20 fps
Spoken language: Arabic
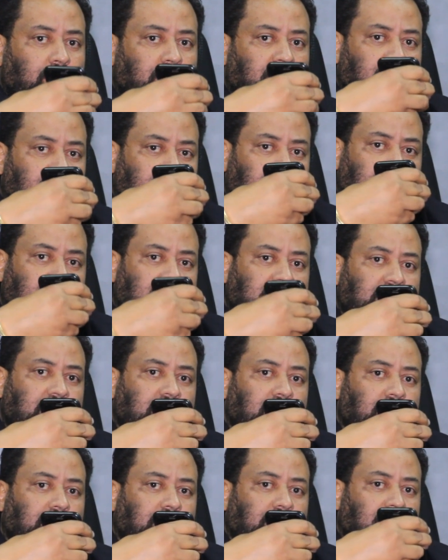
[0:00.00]
بان داك
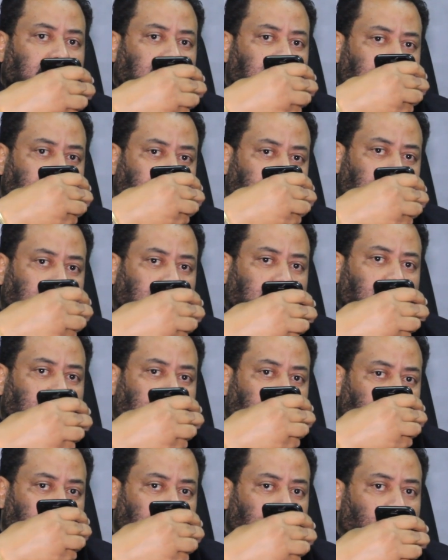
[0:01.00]
السيد كان كيتهدد
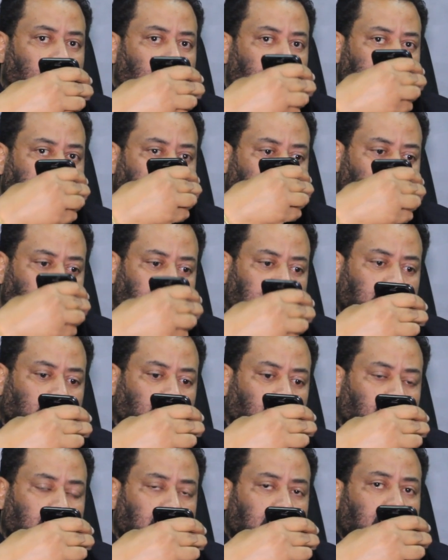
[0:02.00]
بالكلام وهز عليهم
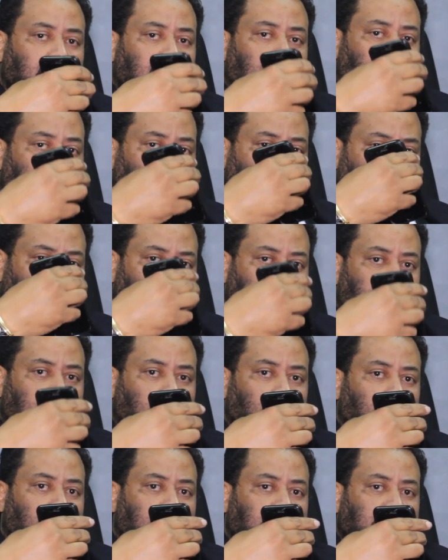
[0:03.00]
يده عندي
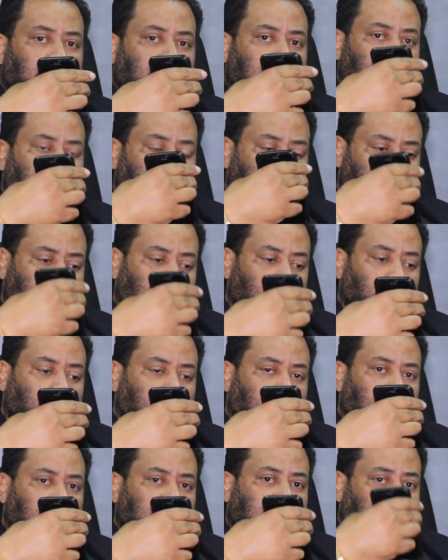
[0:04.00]
فيديوهات ديال
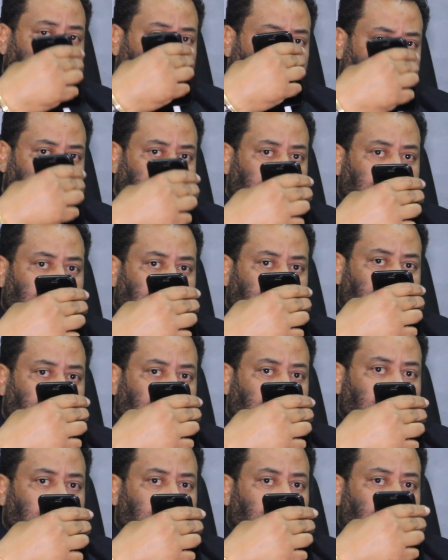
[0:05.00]
بنتهم صرفقات
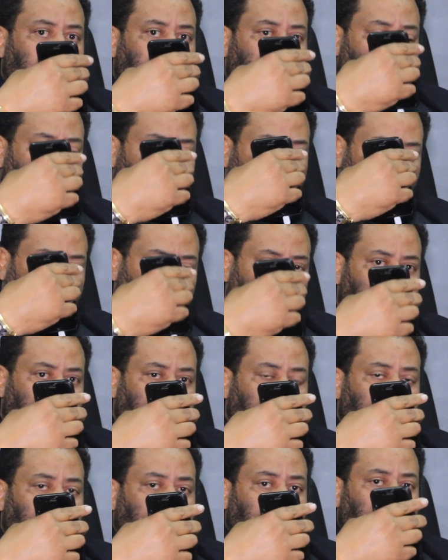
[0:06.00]
آه، الام
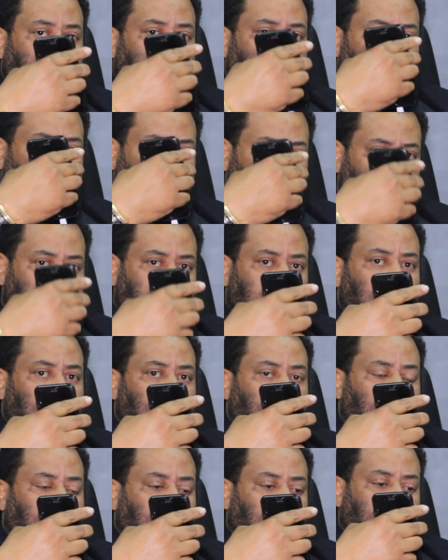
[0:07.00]
قبيله
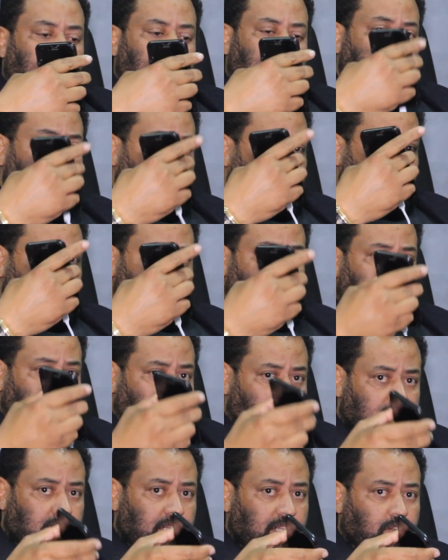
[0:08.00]
مريامه هادشي كامل غادي
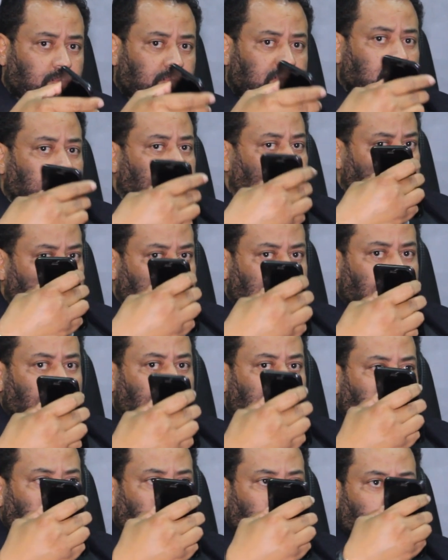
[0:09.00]
نوريه لكم دابا باش
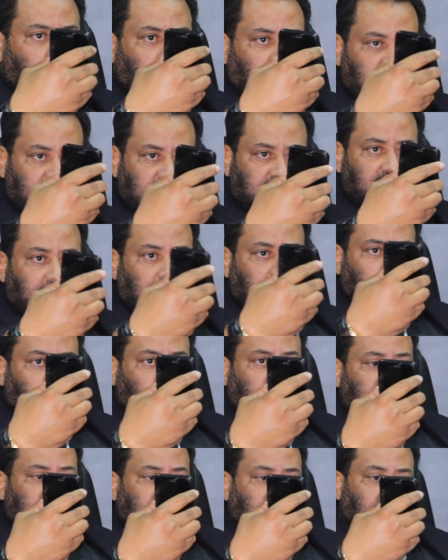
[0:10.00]
يدوز عندكم وباش
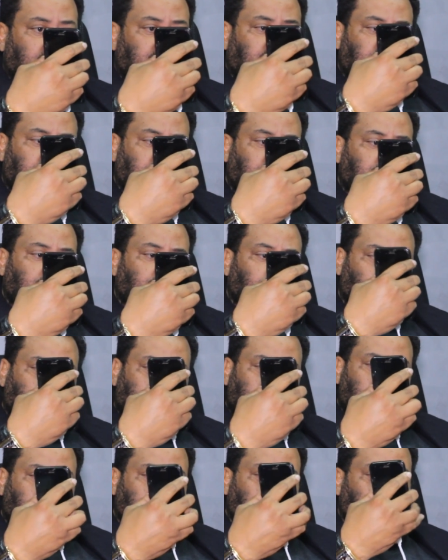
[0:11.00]
تاكدوا كصحفيين
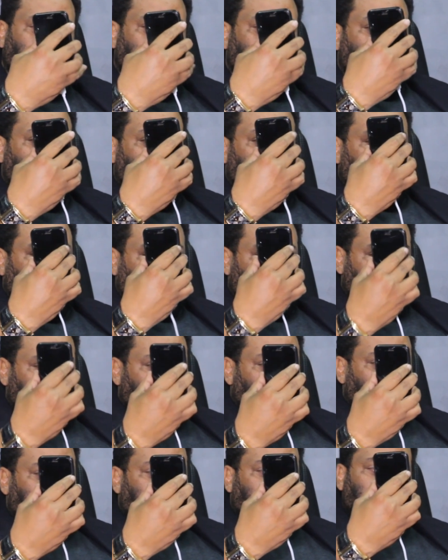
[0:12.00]
نزهاء
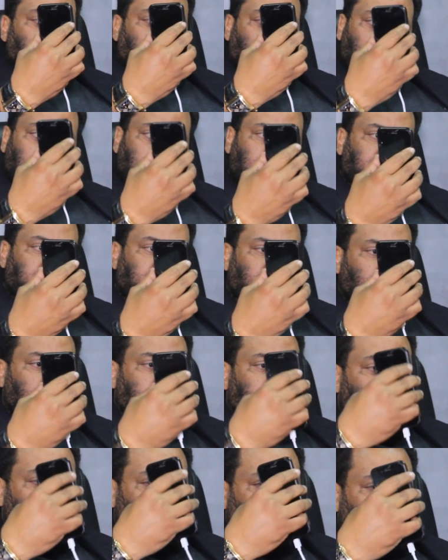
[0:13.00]
غنوريكم الفيديوهات وتفرجوا
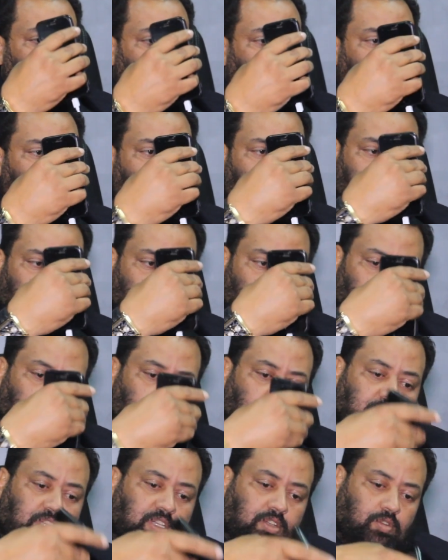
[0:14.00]
فيهم باش
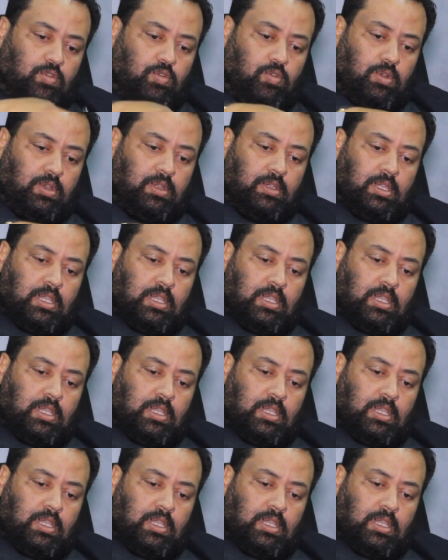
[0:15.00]
تشوفوا واش كنقول